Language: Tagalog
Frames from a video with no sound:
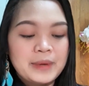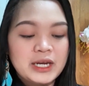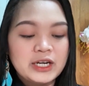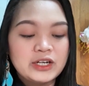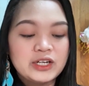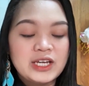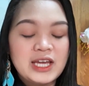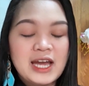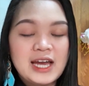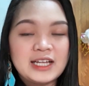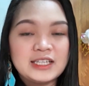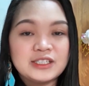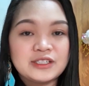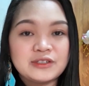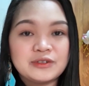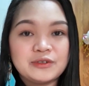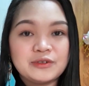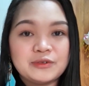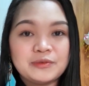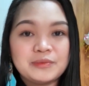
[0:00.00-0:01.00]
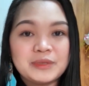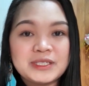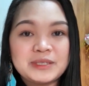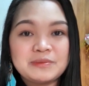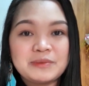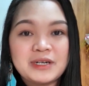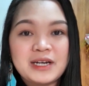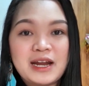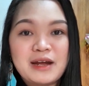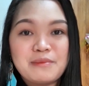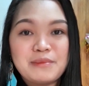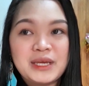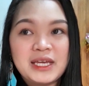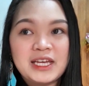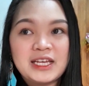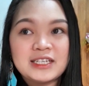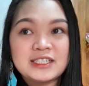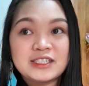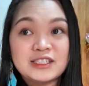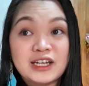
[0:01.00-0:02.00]
Pero yan, so mas
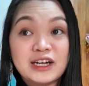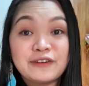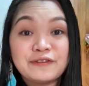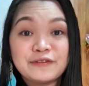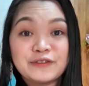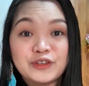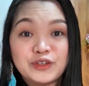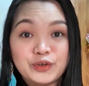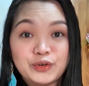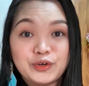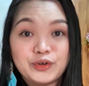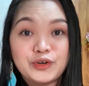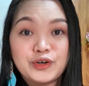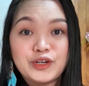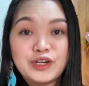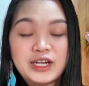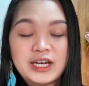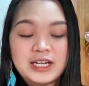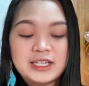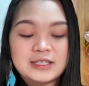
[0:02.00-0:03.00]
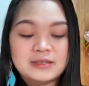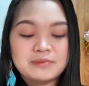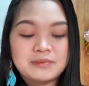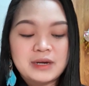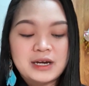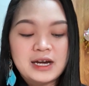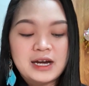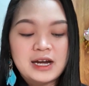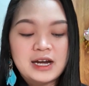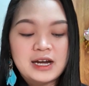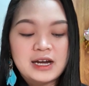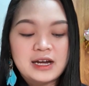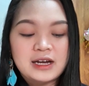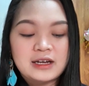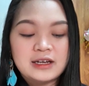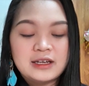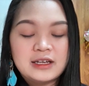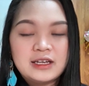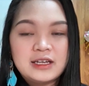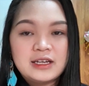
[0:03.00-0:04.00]
maraming stuff doon at
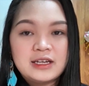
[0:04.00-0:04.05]
mga,